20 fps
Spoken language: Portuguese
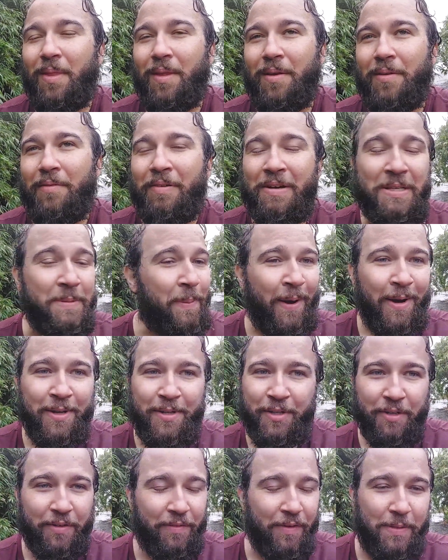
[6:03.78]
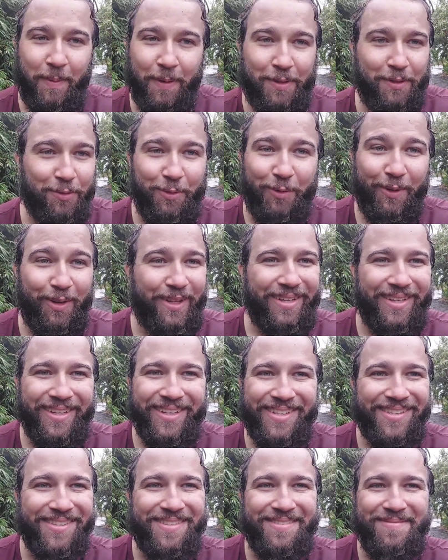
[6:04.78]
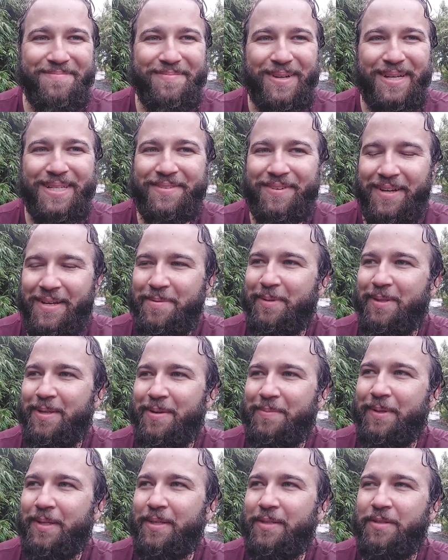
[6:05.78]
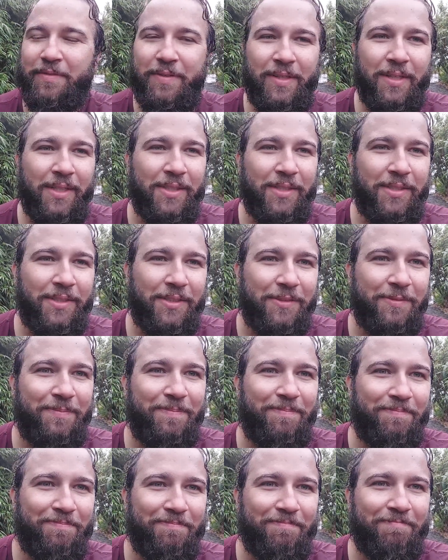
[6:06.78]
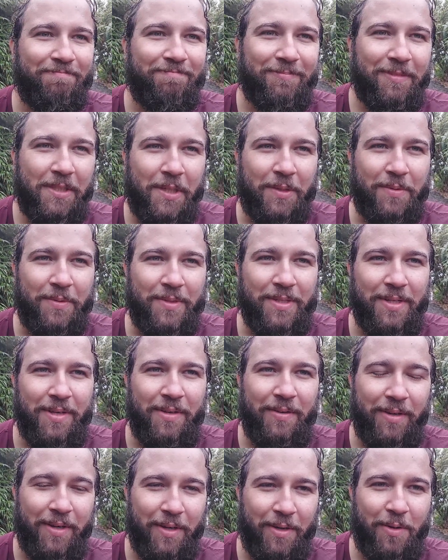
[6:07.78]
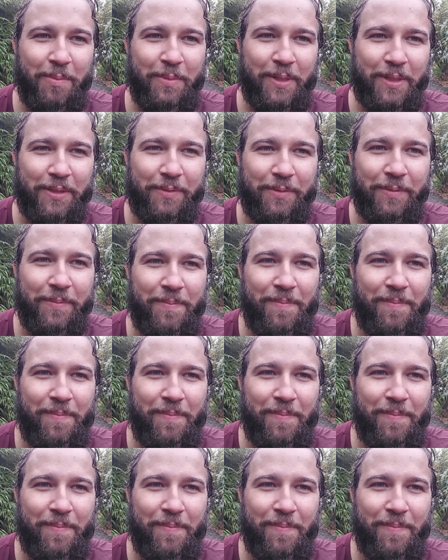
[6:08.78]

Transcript: Faz parte, faz parte do rolê, mas vale muito a pena, de verdade. Aconselho, recomendo.